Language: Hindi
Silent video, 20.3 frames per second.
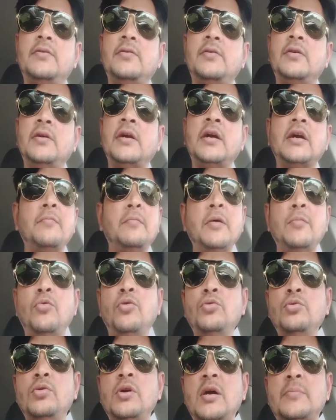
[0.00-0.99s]
अगर मैं
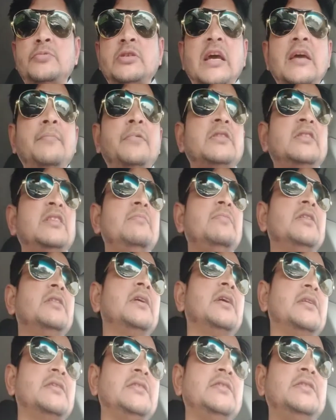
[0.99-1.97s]
बोलूं आप चाय पत्ती बंद
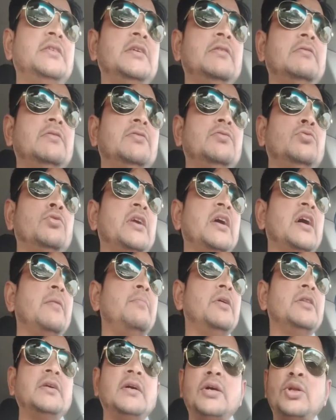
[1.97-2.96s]
कर दीजिए तो क्या आप
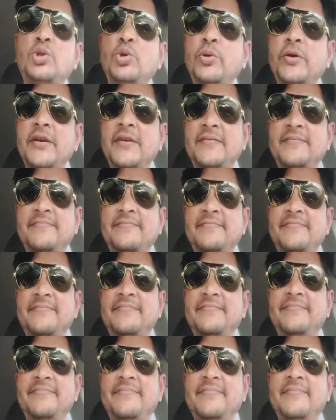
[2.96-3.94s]
बंद कर दोगे
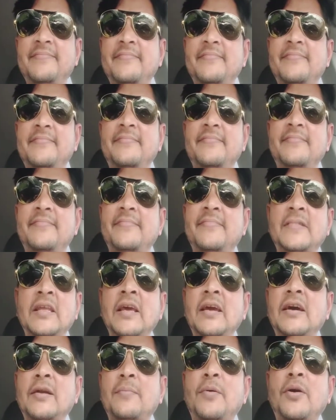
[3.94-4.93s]
नहीं
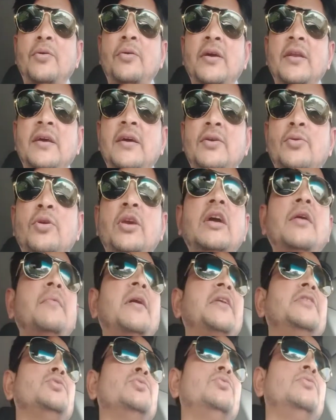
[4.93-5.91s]
कर पाओगे ना क्योंकि
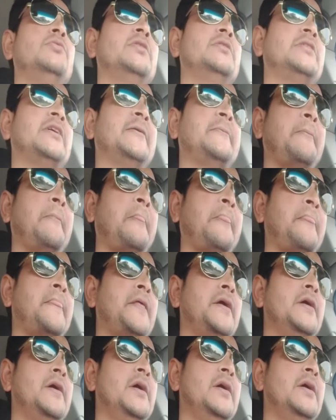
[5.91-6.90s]
हमारी जरूरत है
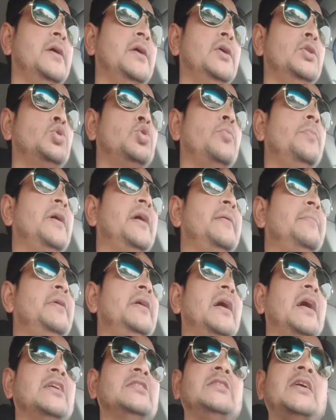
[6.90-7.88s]
तो मैं भी
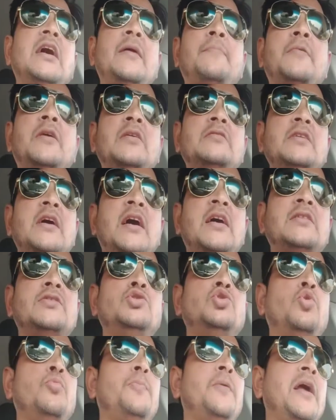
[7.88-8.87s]
आज आपके साथ
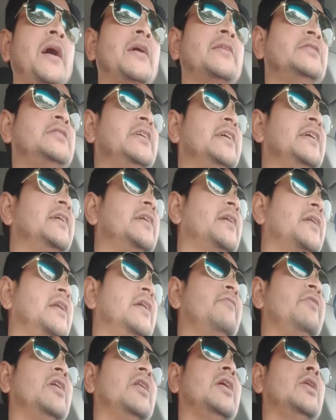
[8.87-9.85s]
जो प्लान शेयर करने
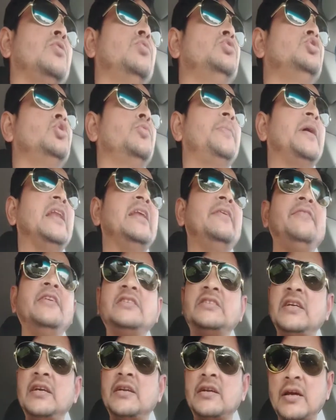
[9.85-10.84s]
वाला हूं जो बेनिफिट
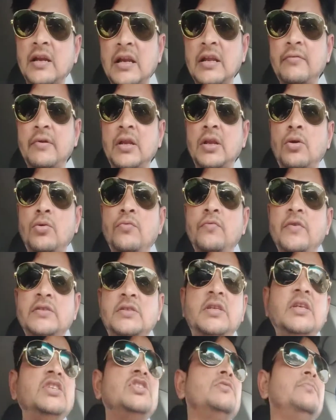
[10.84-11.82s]
शेयर करने वाला हूं
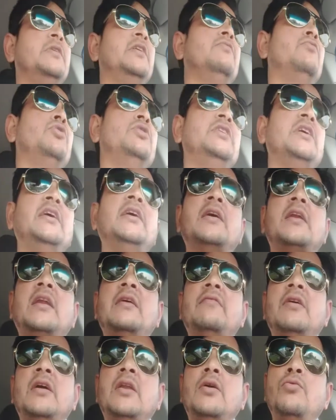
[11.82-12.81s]
वेस्टीज में वो यही करने
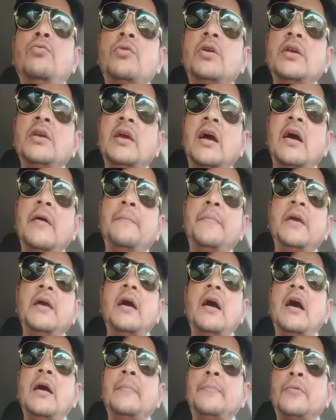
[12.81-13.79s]
वाला हूं कि यहाँ पे
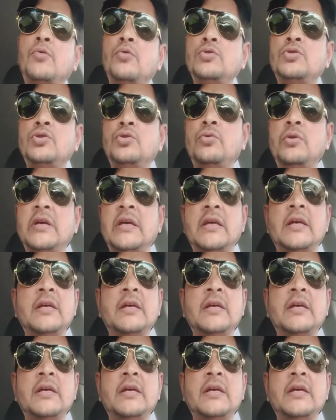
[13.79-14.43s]
आपको जो है